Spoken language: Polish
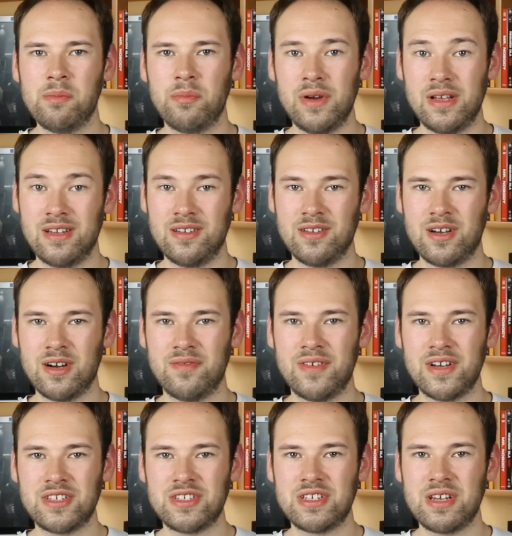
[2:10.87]

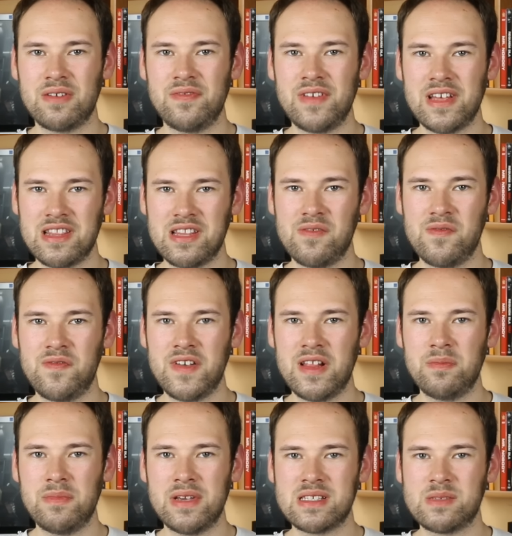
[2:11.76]
pojedynkować się w jednym
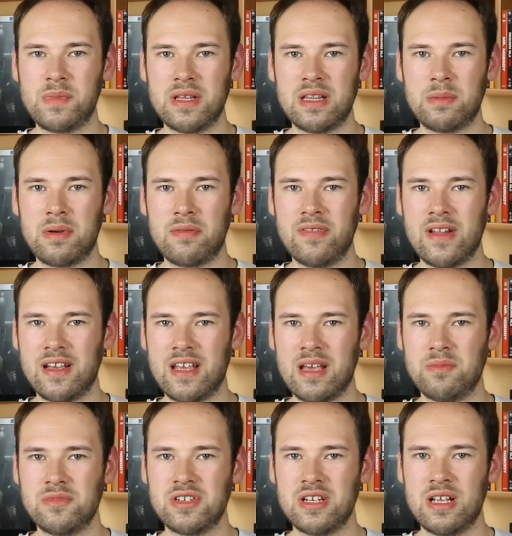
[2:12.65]
filmie z Benem
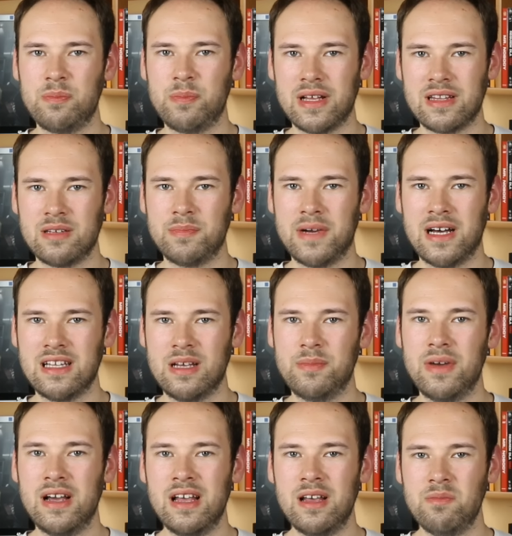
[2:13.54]
Affleckiem, czyli
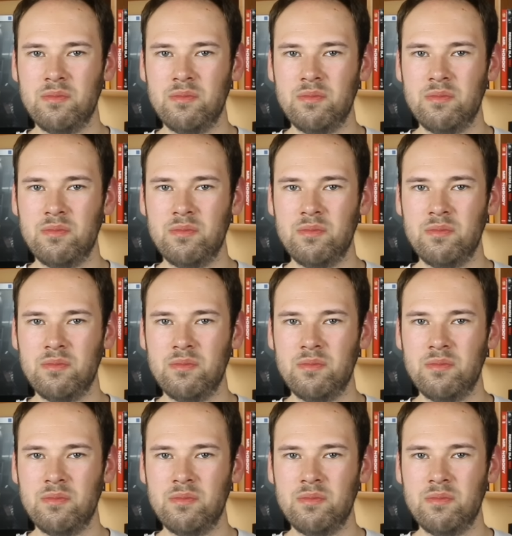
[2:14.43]
Batmanem.